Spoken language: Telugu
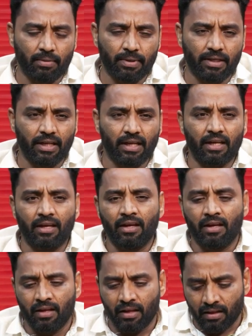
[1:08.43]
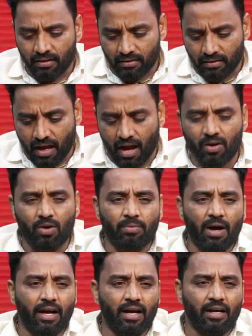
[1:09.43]
కాబట్టి దానిలో
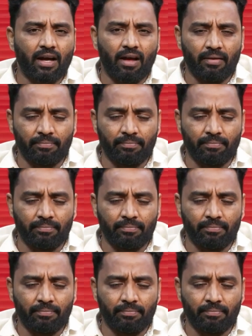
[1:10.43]
భాగంగా